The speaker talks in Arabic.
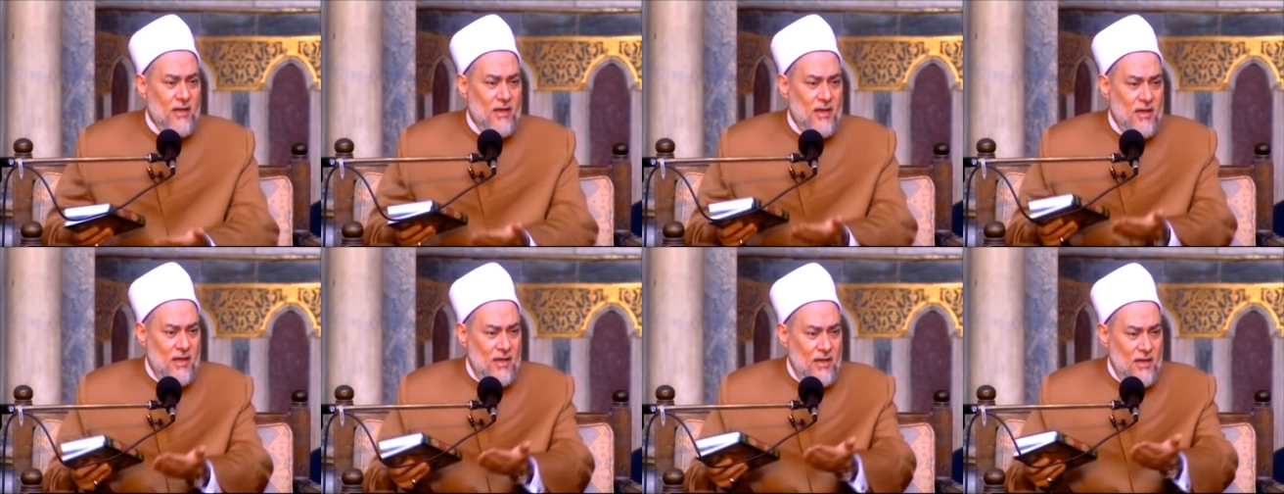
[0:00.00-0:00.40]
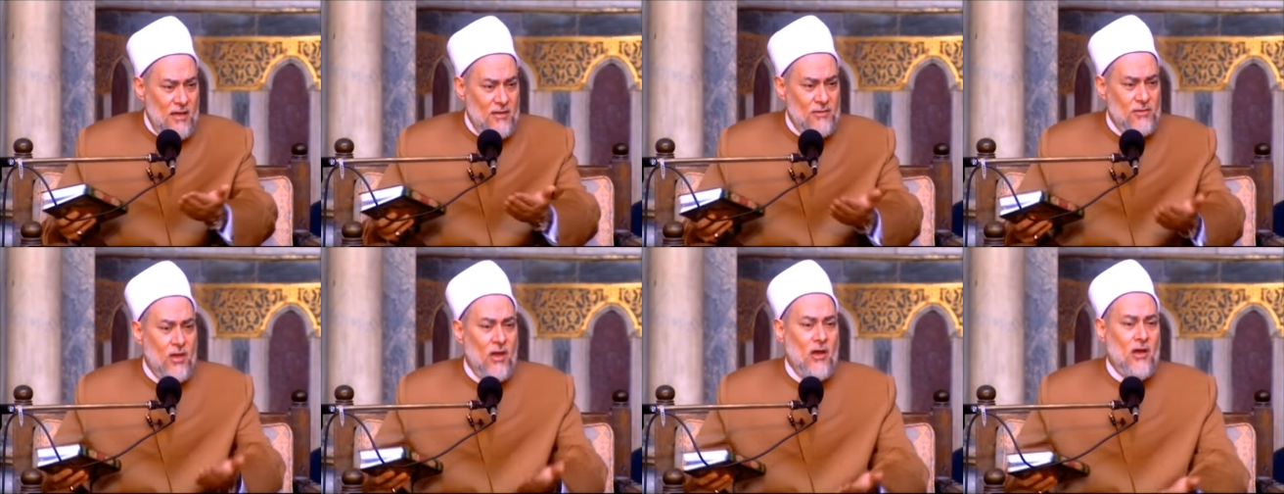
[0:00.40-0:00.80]

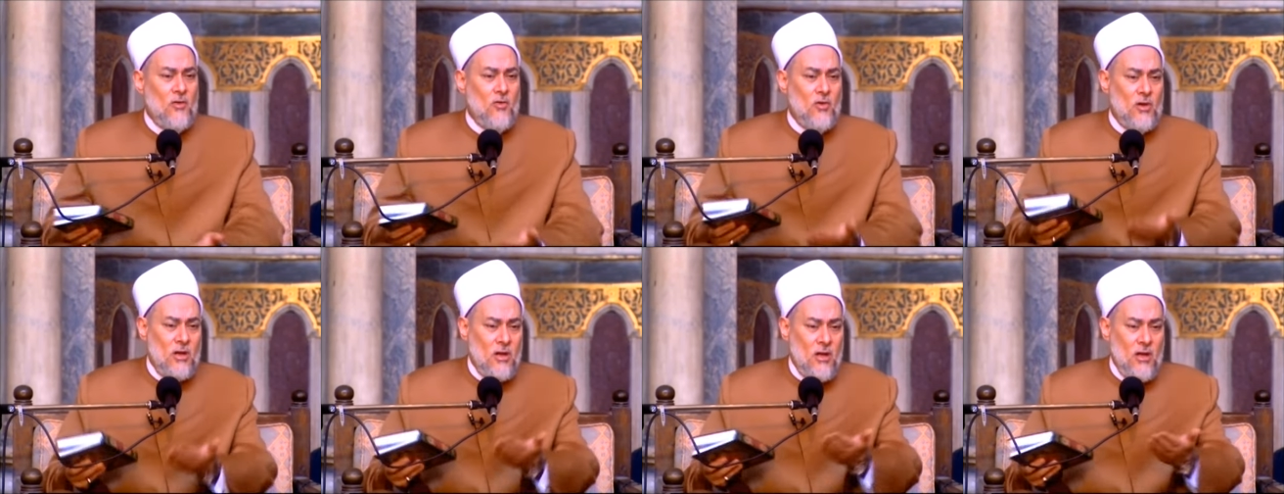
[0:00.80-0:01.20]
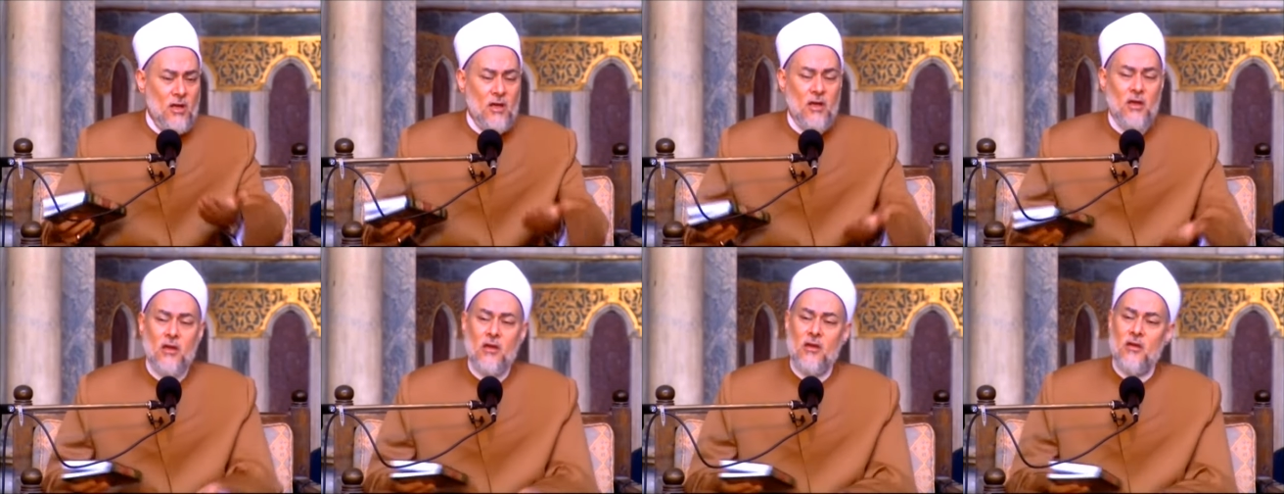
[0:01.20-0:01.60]
آه، اطار
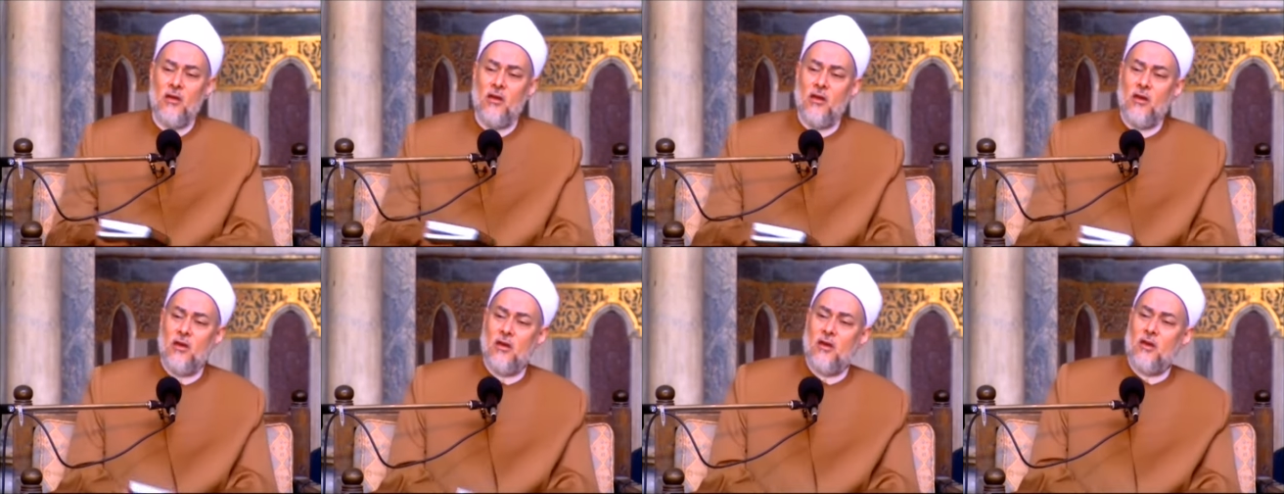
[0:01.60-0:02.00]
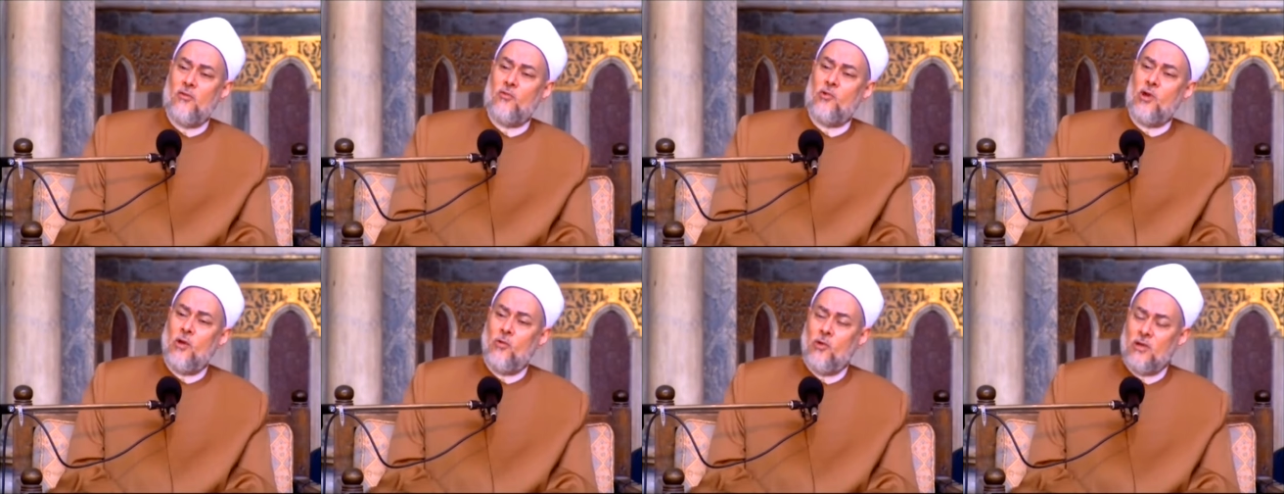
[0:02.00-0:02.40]
آه،
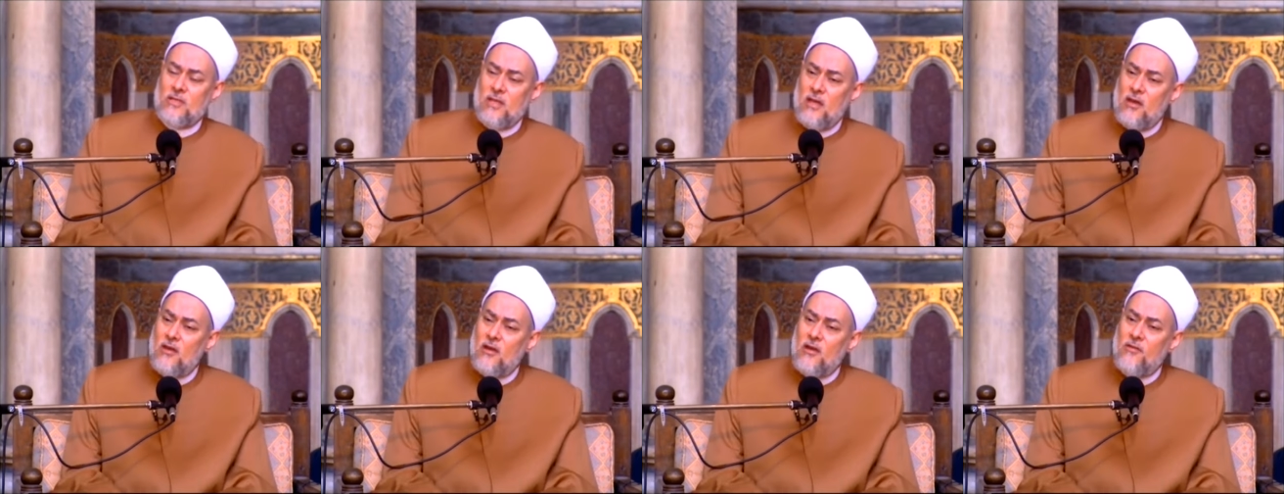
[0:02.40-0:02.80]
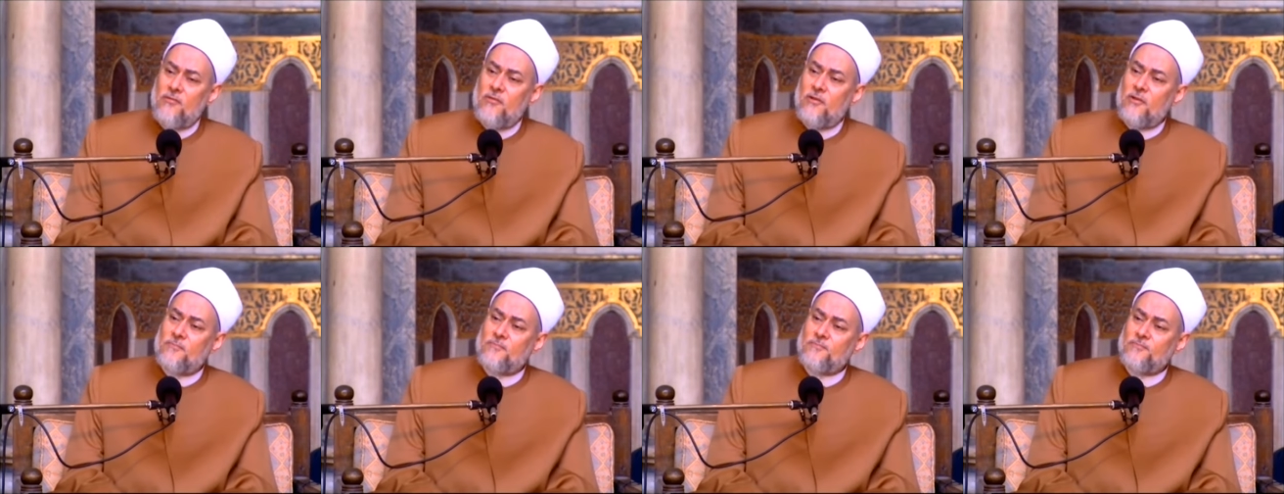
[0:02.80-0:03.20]

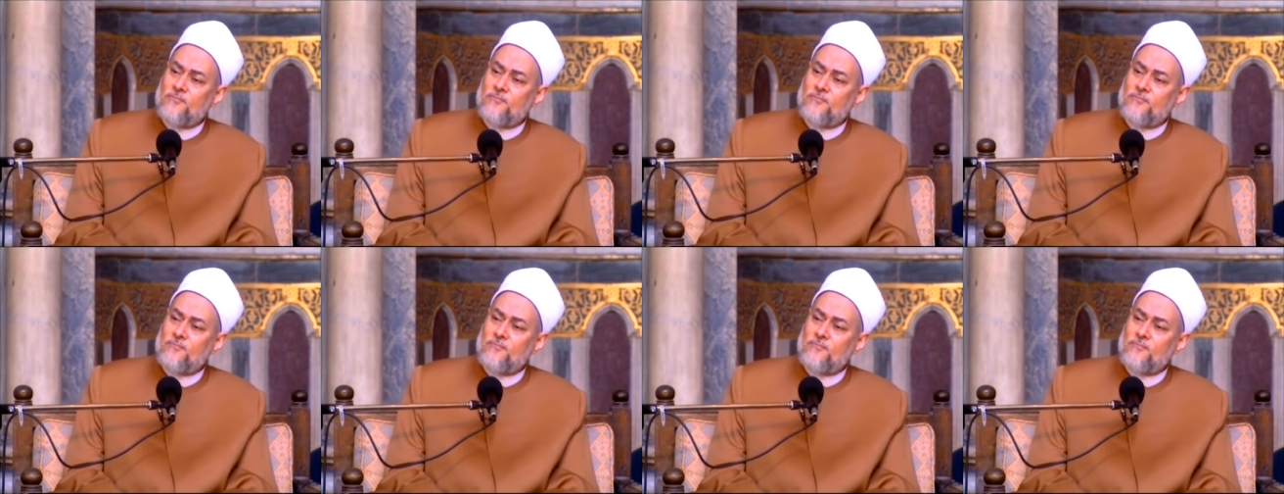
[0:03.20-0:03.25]
وزخرفه